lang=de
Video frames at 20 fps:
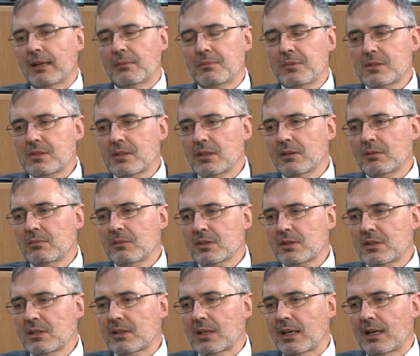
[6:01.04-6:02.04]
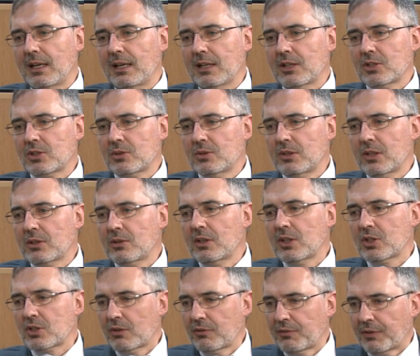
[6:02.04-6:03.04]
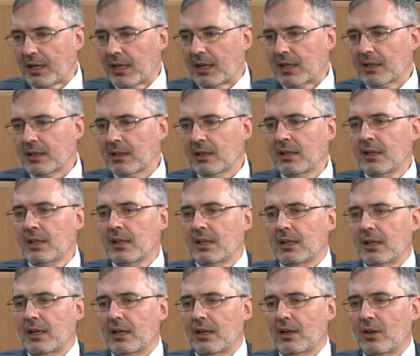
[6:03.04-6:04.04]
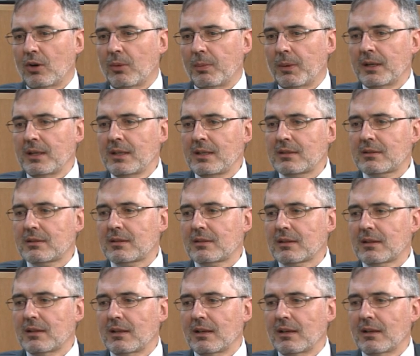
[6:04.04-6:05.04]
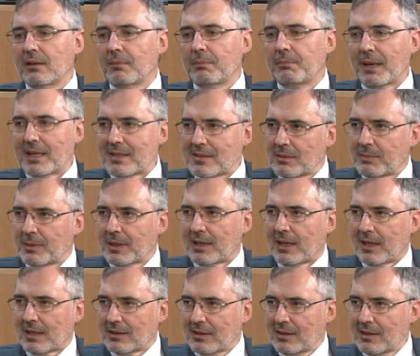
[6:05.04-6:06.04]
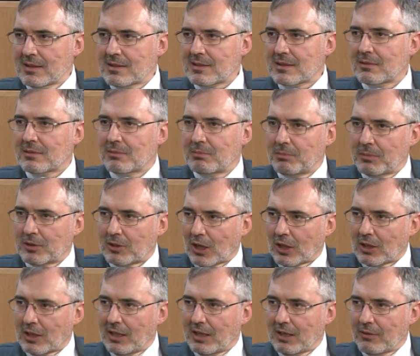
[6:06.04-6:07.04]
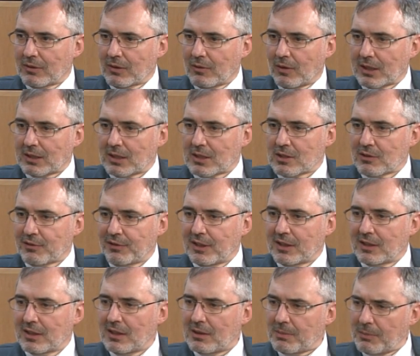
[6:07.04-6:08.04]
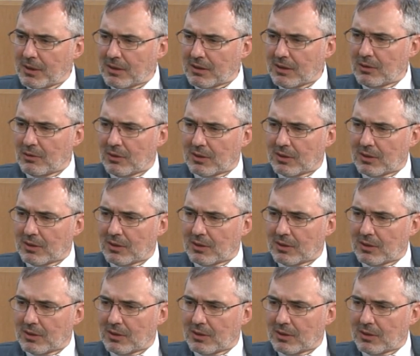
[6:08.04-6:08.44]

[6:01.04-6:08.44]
müsste, muss sich der Heilige Stuhl natürlich schon fragen, äh, ob er nicht äh, besser beraten ist, deutliche Worte zu finden. Ich möchte nur